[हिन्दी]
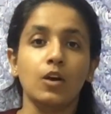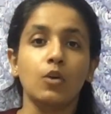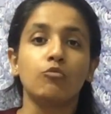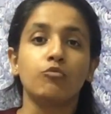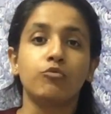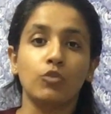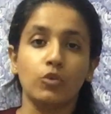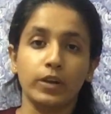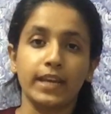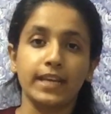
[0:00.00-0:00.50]

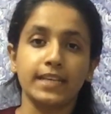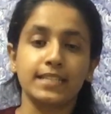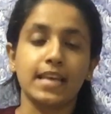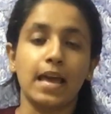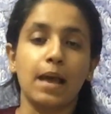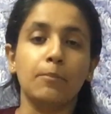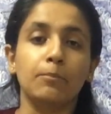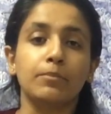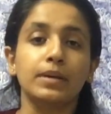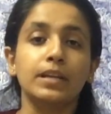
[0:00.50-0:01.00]
फॉर
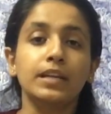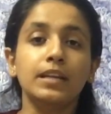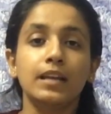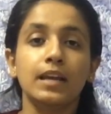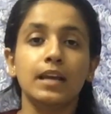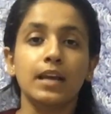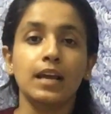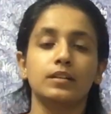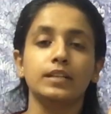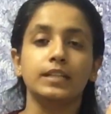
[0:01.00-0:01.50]
एग्ज़ाम्पल
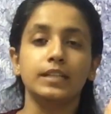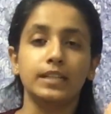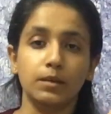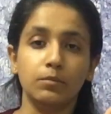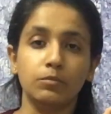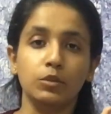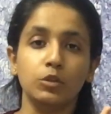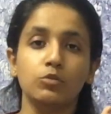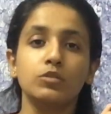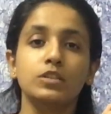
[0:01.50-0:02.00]

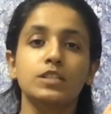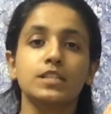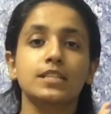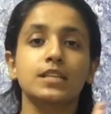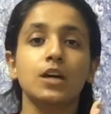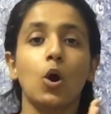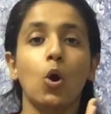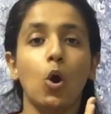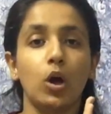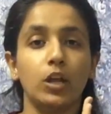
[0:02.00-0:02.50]
डब्ल्यू
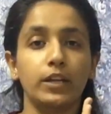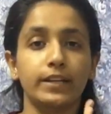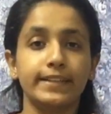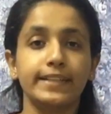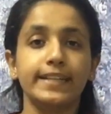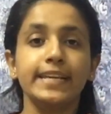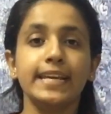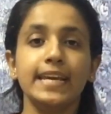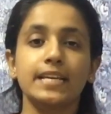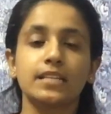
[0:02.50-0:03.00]
जिसका
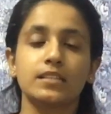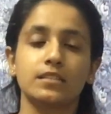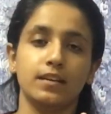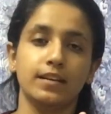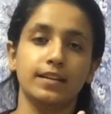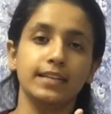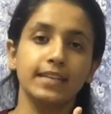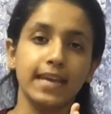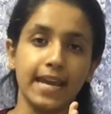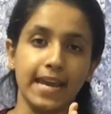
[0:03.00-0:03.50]
ऑलरेडी एक
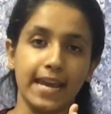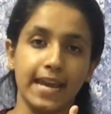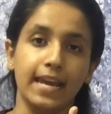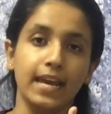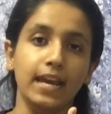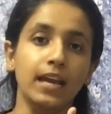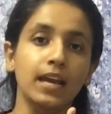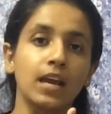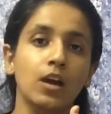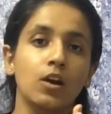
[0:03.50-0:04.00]
सन है
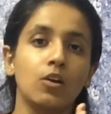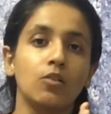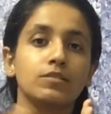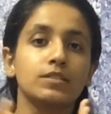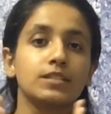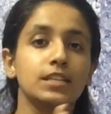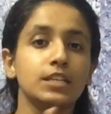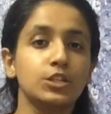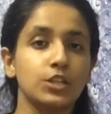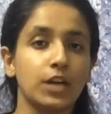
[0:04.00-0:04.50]

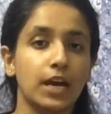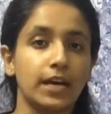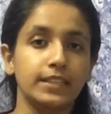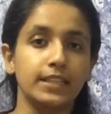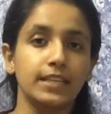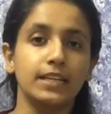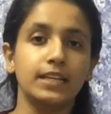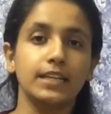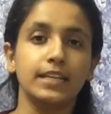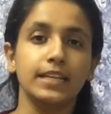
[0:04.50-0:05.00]
उसने
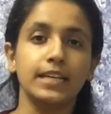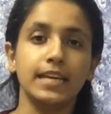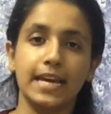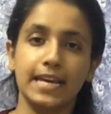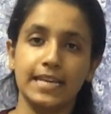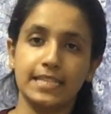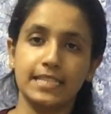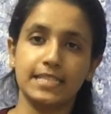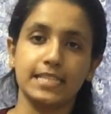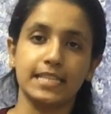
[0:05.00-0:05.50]
शादी करी
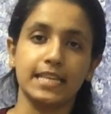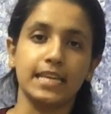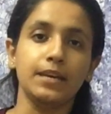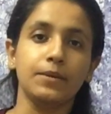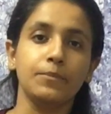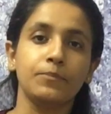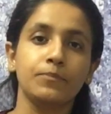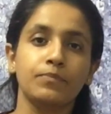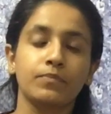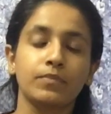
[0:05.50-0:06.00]
एच से
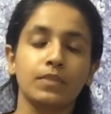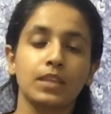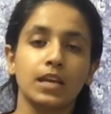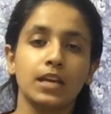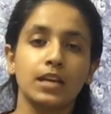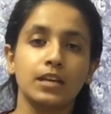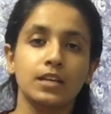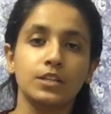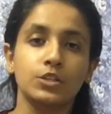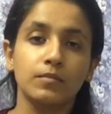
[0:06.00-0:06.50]

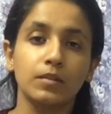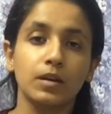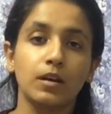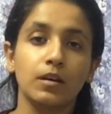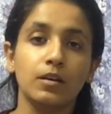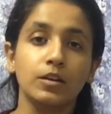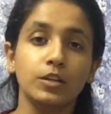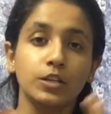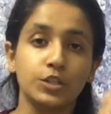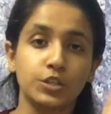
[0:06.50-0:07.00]

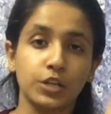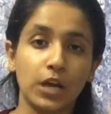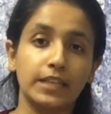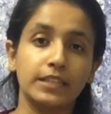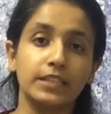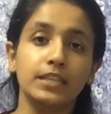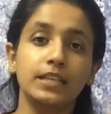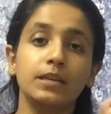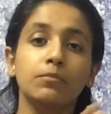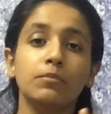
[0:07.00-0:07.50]

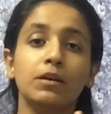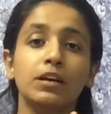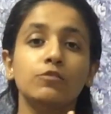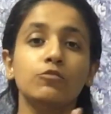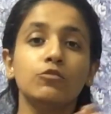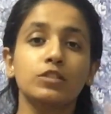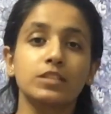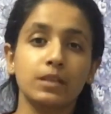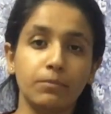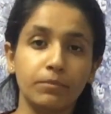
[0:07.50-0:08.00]
शादी के बाद
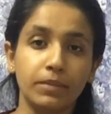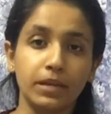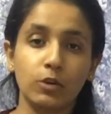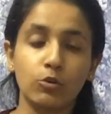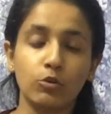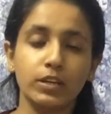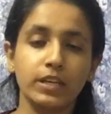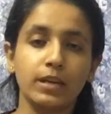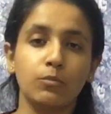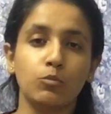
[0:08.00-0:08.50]
वो सभी
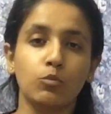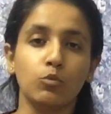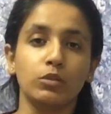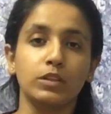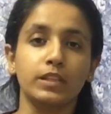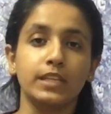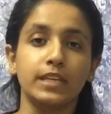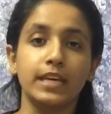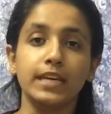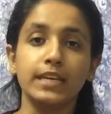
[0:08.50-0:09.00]
को ये
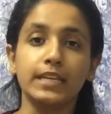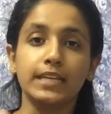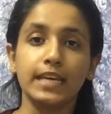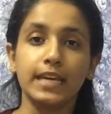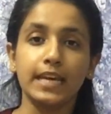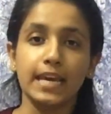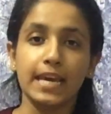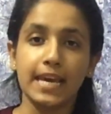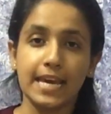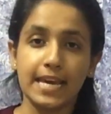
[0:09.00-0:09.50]
बोलती है
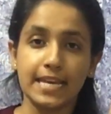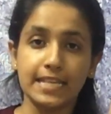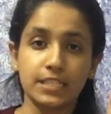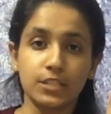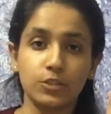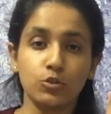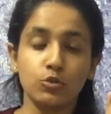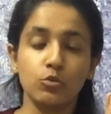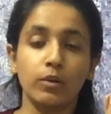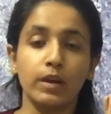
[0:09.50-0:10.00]
कि
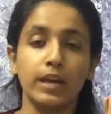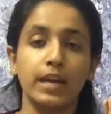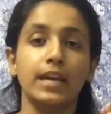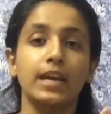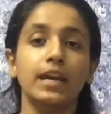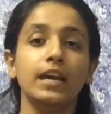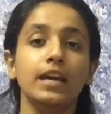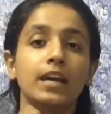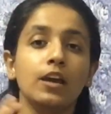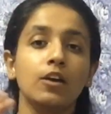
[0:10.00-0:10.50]
एस जो है
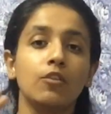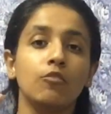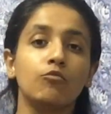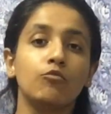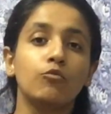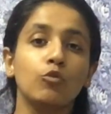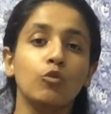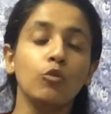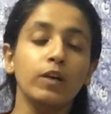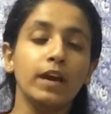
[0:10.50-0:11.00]

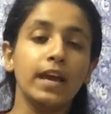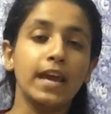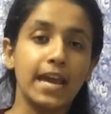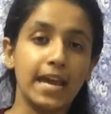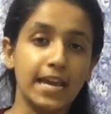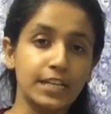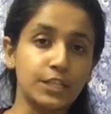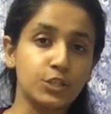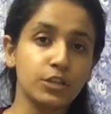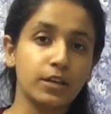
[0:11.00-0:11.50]
वो
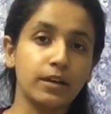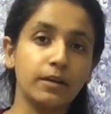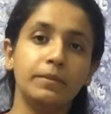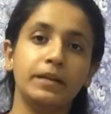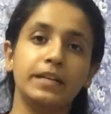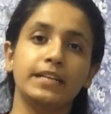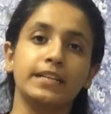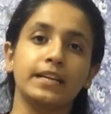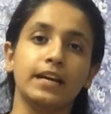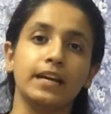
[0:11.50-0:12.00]
एच का
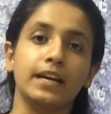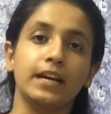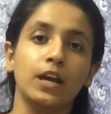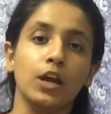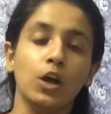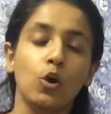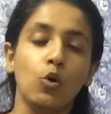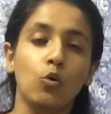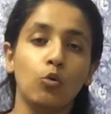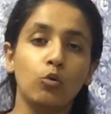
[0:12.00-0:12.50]
बेटा है
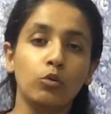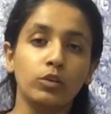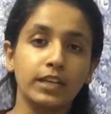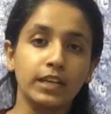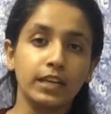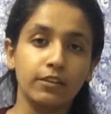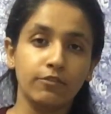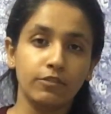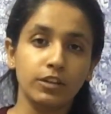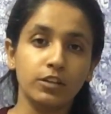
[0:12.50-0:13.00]
और
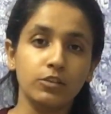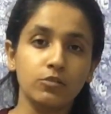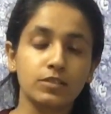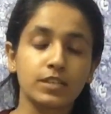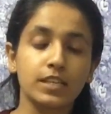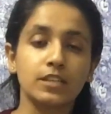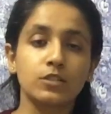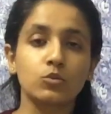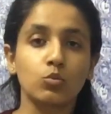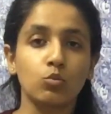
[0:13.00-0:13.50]
इवन
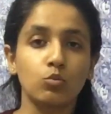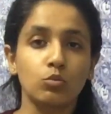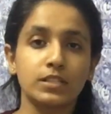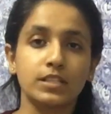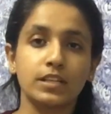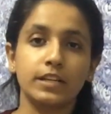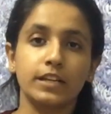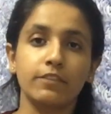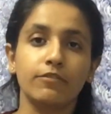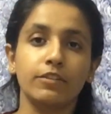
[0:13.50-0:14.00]
उसके स्कूल
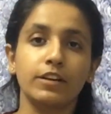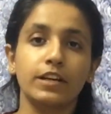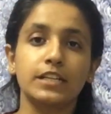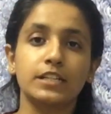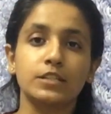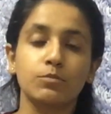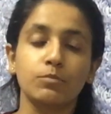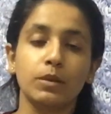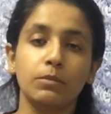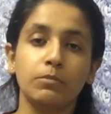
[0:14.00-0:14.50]

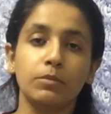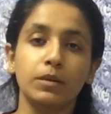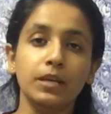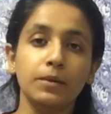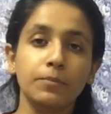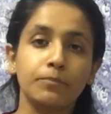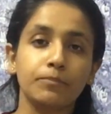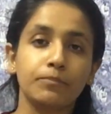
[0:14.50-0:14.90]
सर्टिफिकेट्स में भी